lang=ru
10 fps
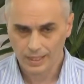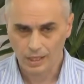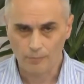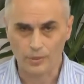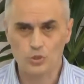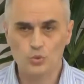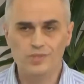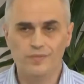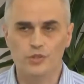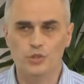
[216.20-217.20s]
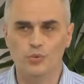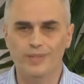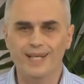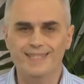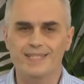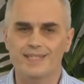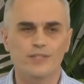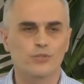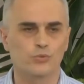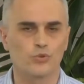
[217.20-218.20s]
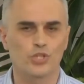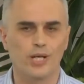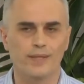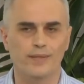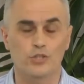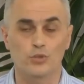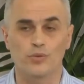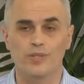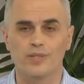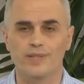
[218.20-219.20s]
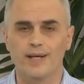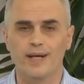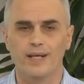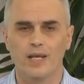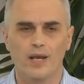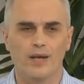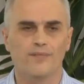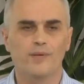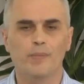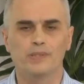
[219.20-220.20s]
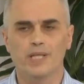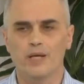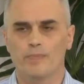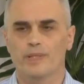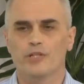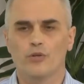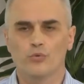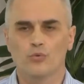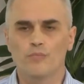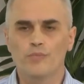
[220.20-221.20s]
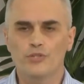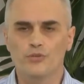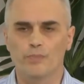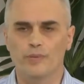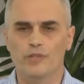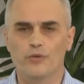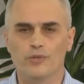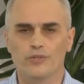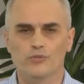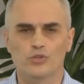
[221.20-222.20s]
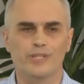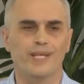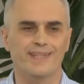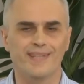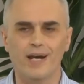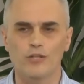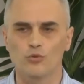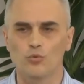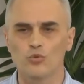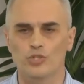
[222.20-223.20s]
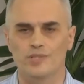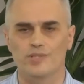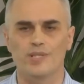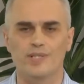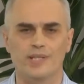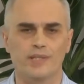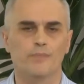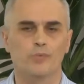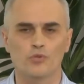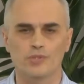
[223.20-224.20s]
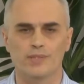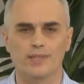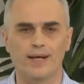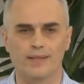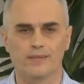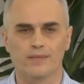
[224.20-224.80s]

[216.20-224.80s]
почувствовать, что я здесь не случайно, что я выполняю определенную миссию, определенное служение, я нужен здесь, а не просто так –